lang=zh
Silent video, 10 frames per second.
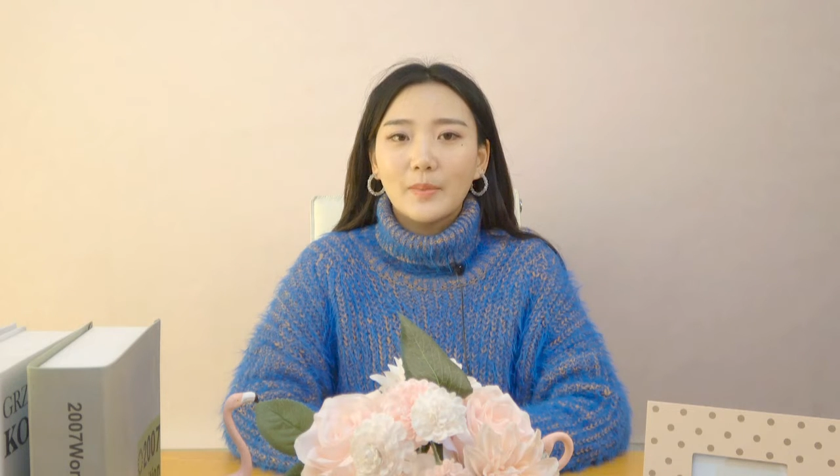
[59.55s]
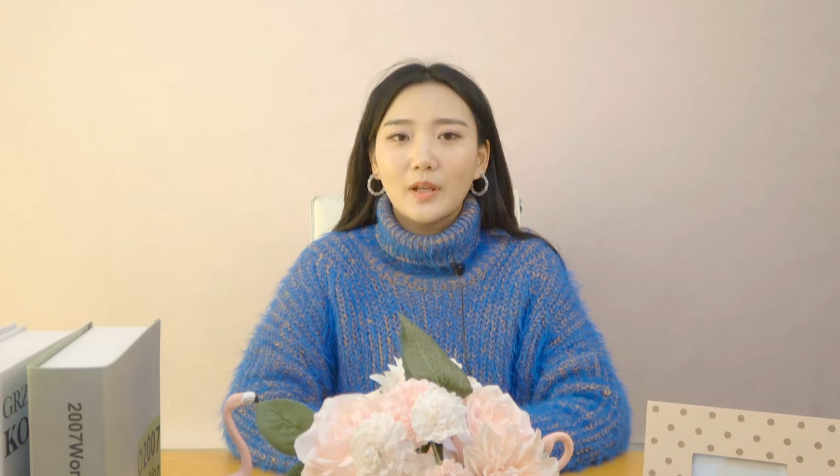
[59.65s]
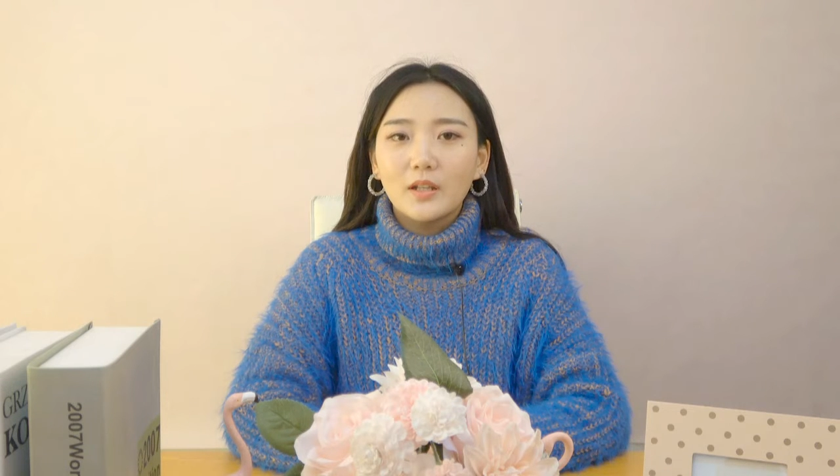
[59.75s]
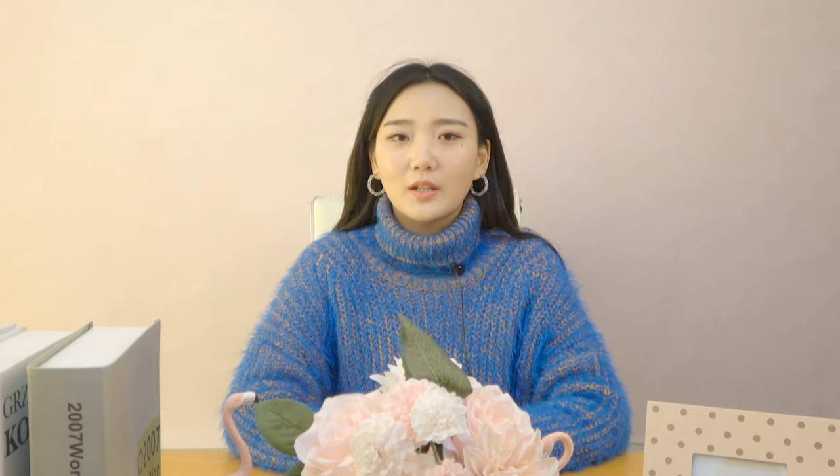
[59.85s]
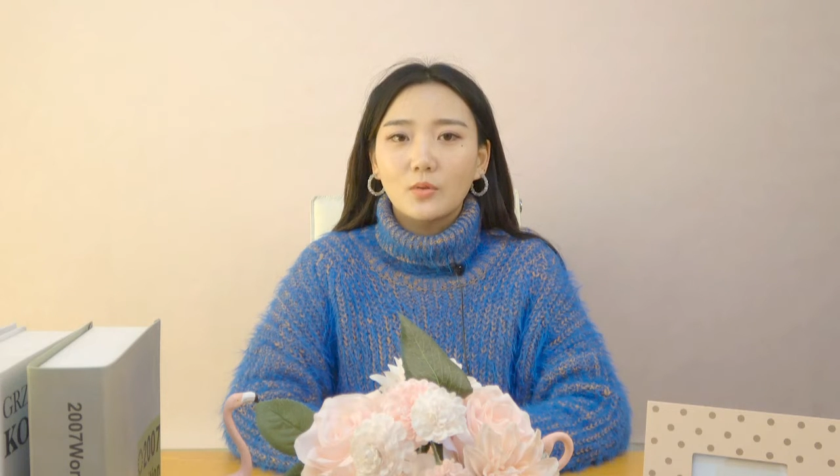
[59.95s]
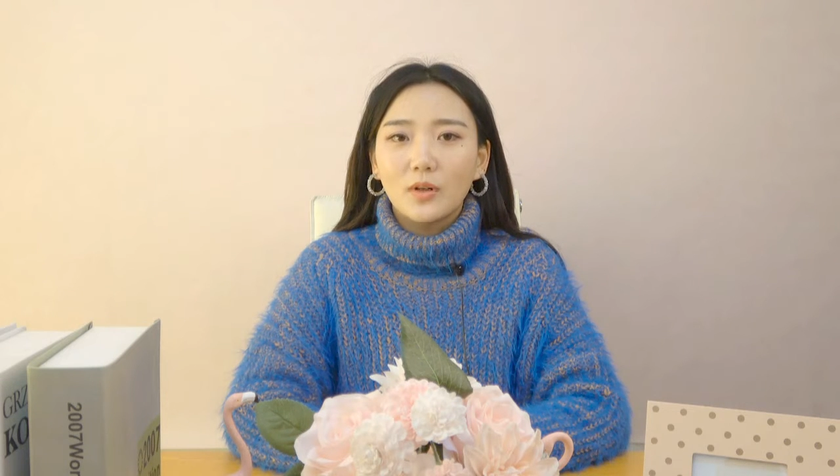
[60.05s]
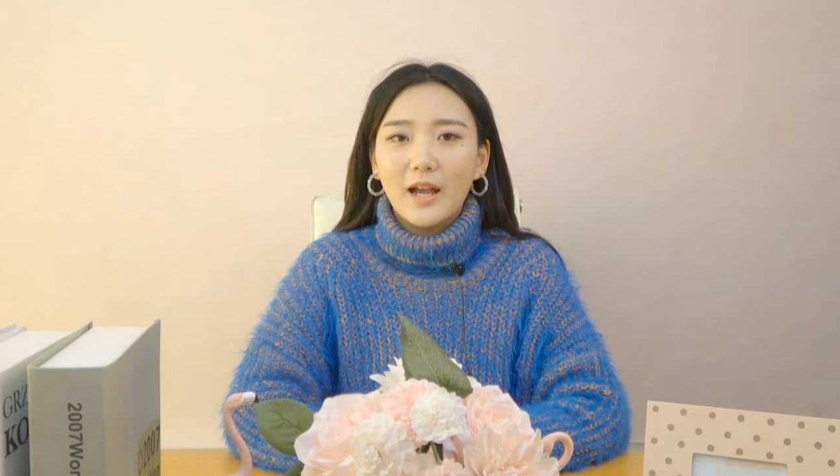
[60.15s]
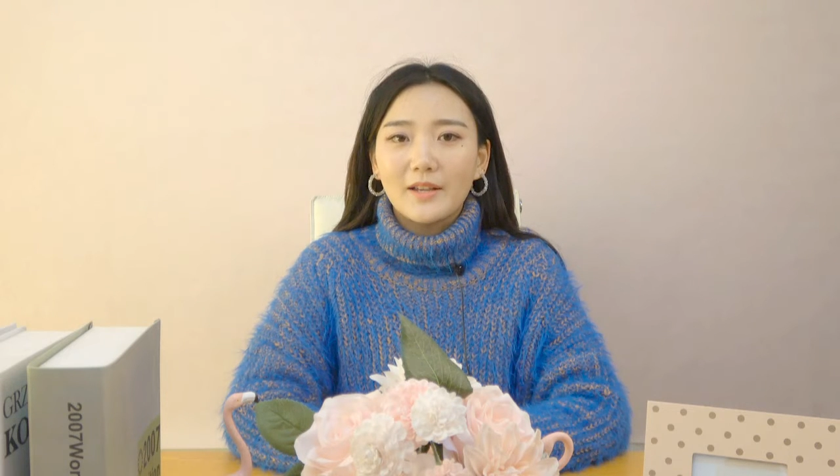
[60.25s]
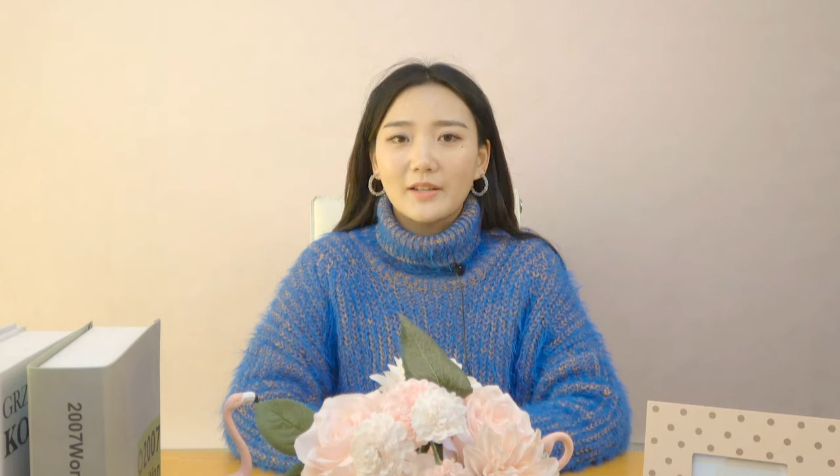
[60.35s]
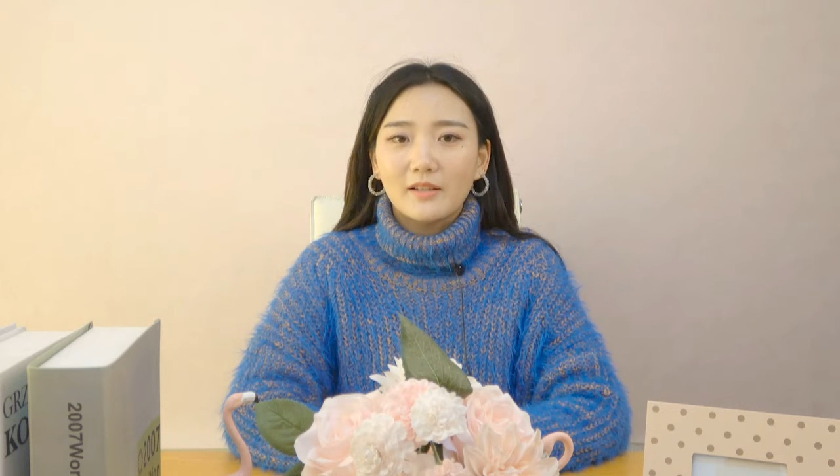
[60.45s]
别提多
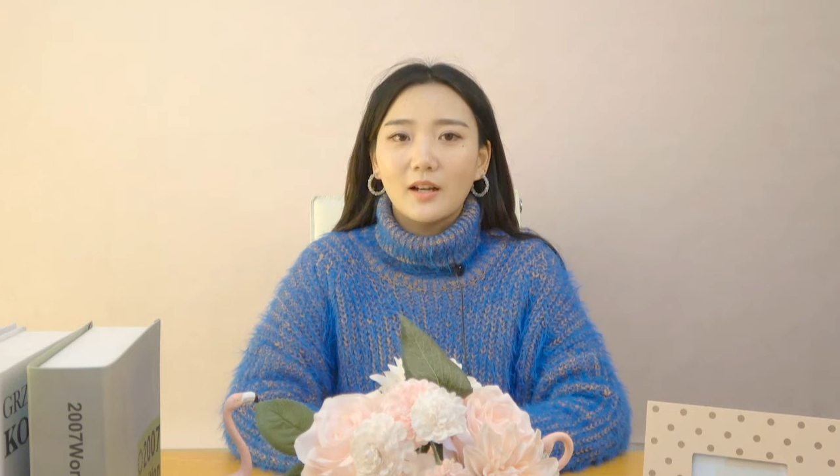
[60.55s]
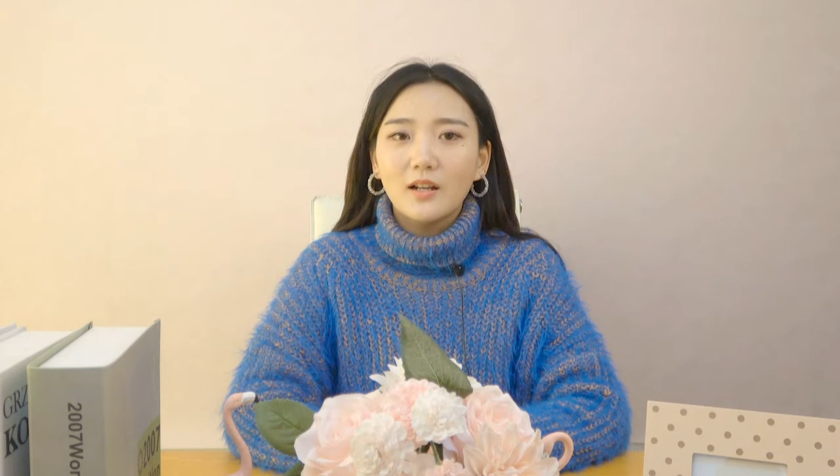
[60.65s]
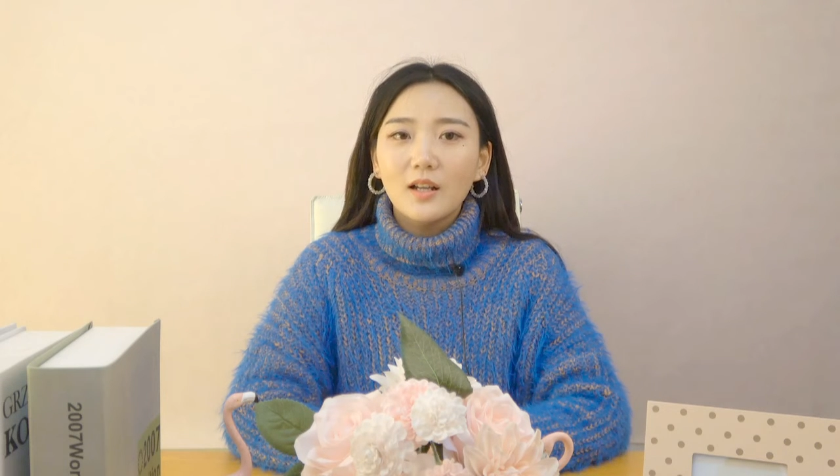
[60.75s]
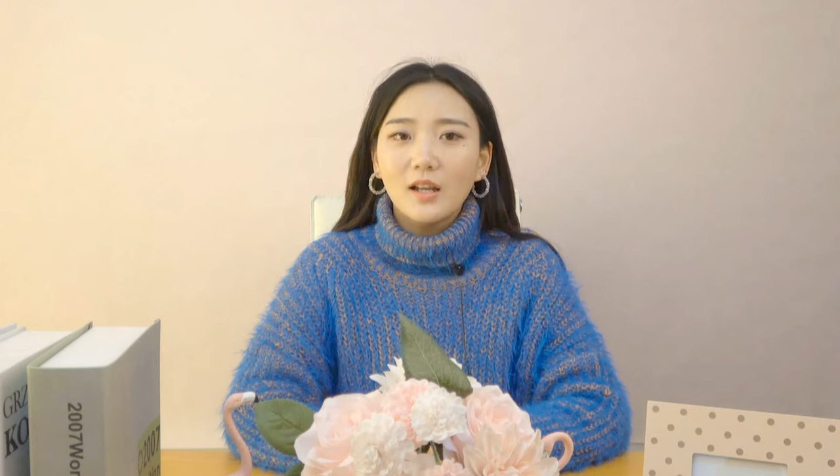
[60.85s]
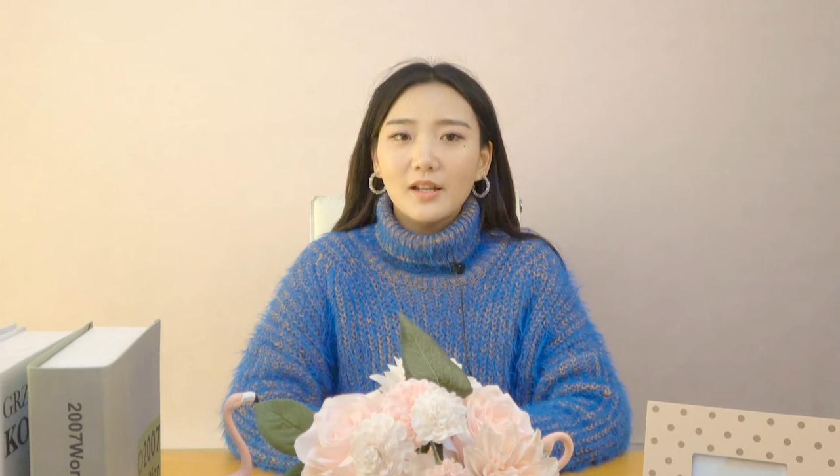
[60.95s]
开心了。